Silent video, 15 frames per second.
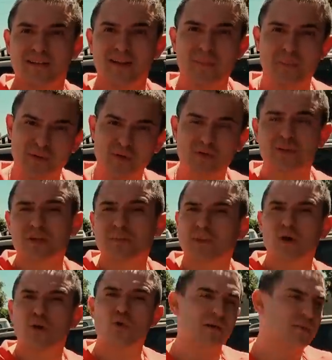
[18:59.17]
Неплохо, для Патриота да.
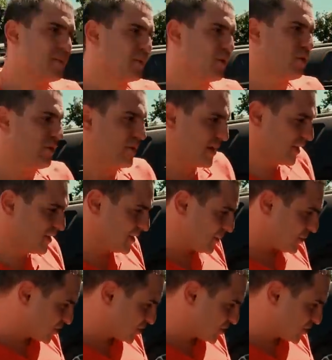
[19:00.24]
неплохой, неплохой вариант для